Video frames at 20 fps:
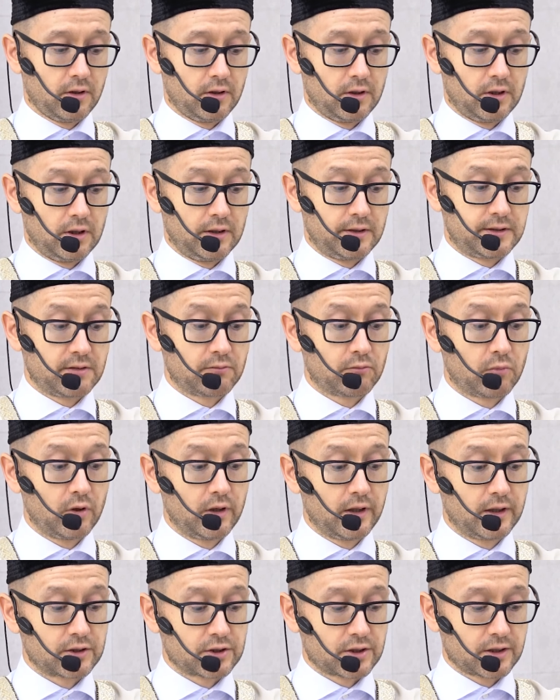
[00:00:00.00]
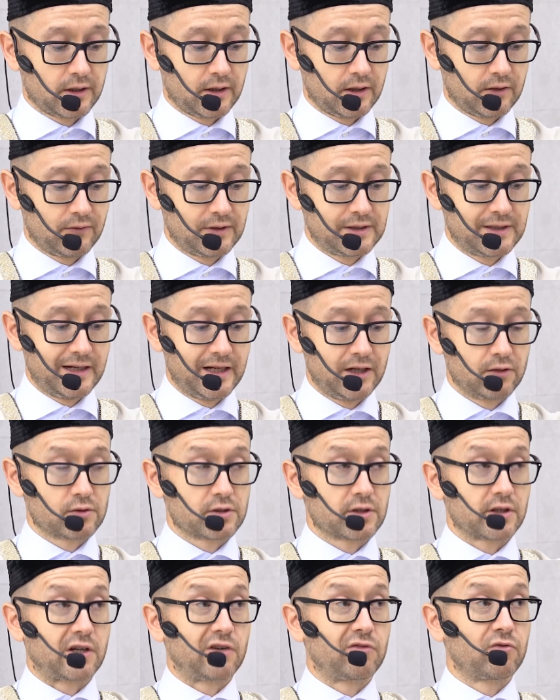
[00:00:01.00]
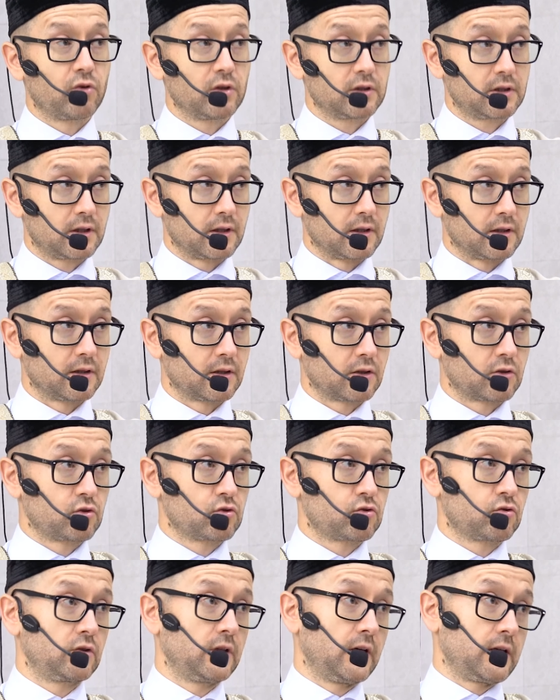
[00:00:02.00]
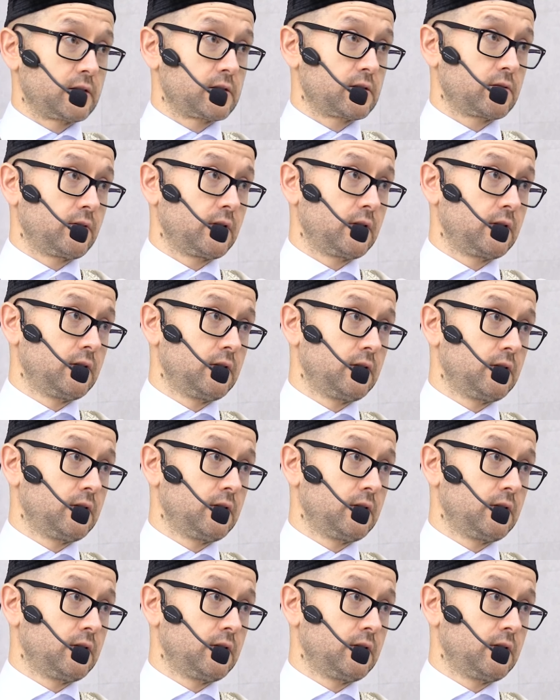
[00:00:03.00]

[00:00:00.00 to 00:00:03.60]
и тем более же выделяются квоты на государство.